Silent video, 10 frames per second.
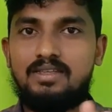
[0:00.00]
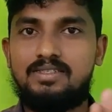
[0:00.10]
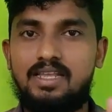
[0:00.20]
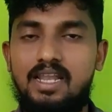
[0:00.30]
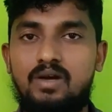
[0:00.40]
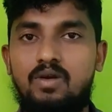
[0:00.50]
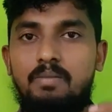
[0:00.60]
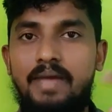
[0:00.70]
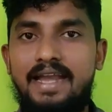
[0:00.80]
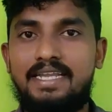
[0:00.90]
ஸ்ரீலங்காவோட
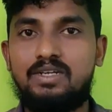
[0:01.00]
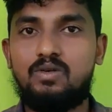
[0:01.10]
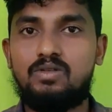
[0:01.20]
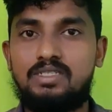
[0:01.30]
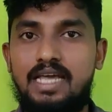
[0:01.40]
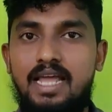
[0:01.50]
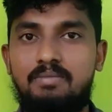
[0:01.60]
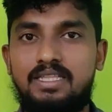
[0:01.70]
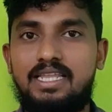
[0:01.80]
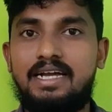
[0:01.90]
பேட்டிங் கோச்
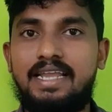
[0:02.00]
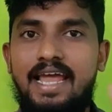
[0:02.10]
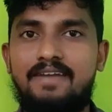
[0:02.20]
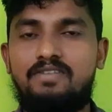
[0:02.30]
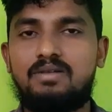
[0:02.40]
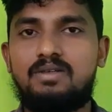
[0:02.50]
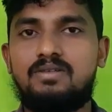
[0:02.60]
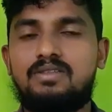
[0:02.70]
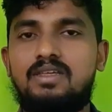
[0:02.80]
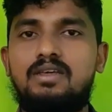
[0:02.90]
யாரும் பார்த்தீங்கன்னா கிராண்ட்
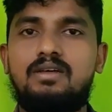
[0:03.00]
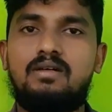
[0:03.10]
ஃபிளவருக்கு வந்து